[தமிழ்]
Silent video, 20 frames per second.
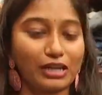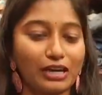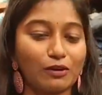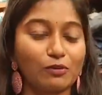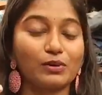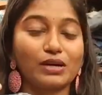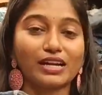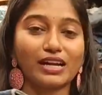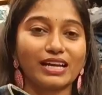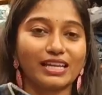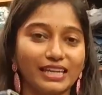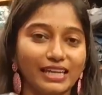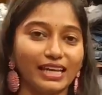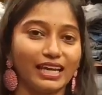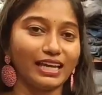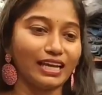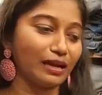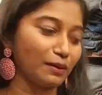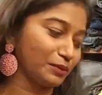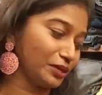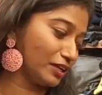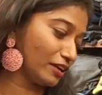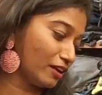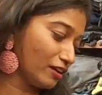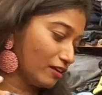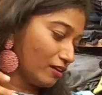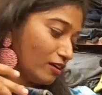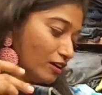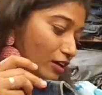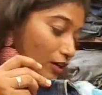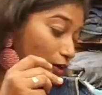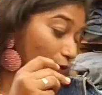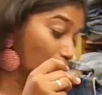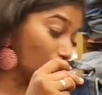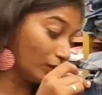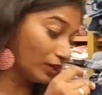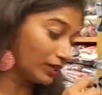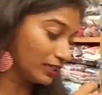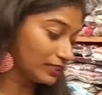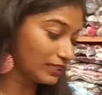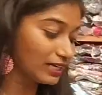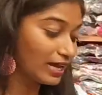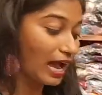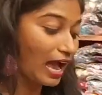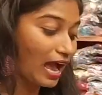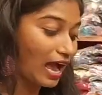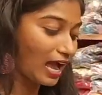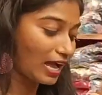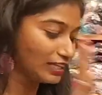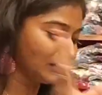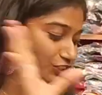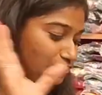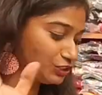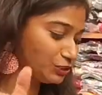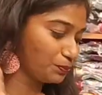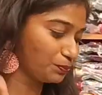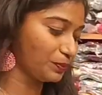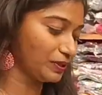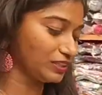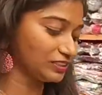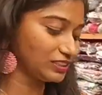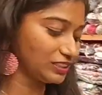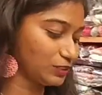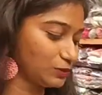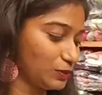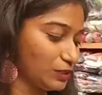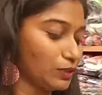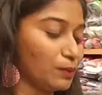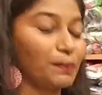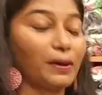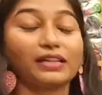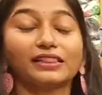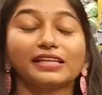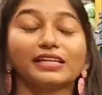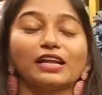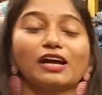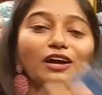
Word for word: லவ்வராக இருக்கீங்க அப்படின்னா உங்களுக்கு அஞ்சு பீசஸ் வந்து பார்த்திங்கன்னா